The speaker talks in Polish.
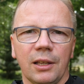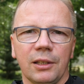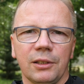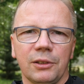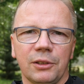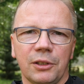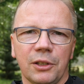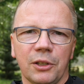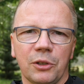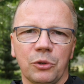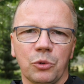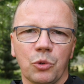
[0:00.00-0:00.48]

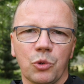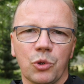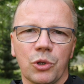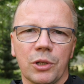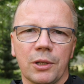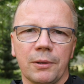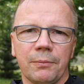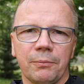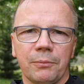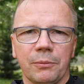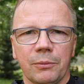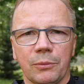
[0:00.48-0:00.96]
tych,
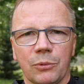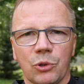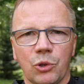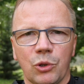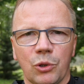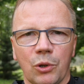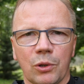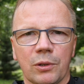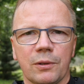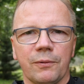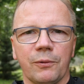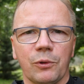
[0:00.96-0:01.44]
którzy
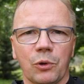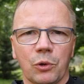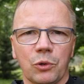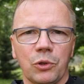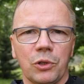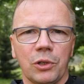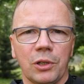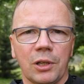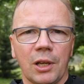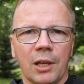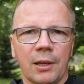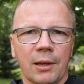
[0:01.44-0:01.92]
żyjąc w
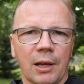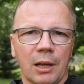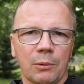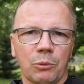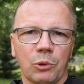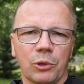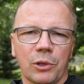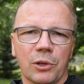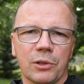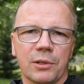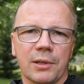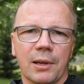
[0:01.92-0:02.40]
rodzinie
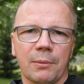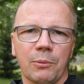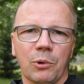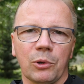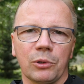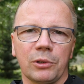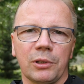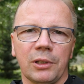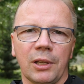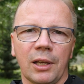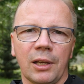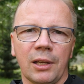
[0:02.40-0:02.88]
albo też
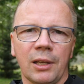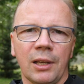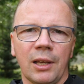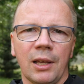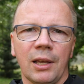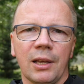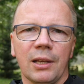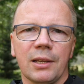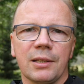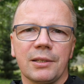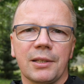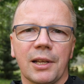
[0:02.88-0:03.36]
samotnie,
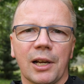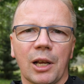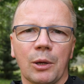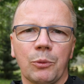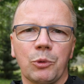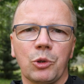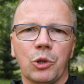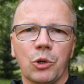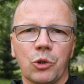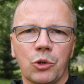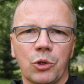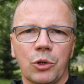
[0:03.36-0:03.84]
starają
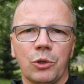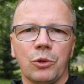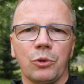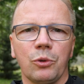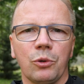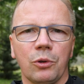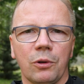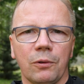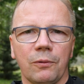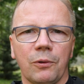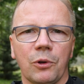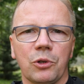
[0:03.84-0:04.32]
się żyć
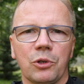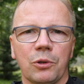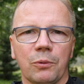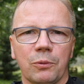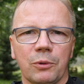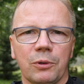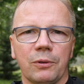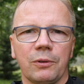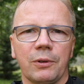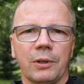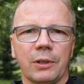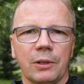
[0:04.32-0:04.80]
duchowością
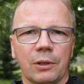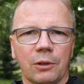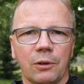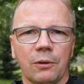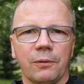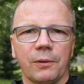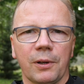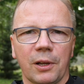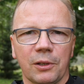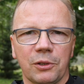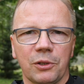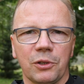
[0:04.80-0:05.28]
świętego
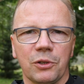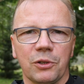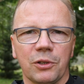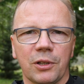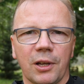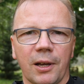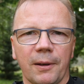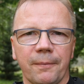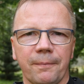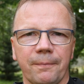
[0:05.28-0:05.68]
Franciszka.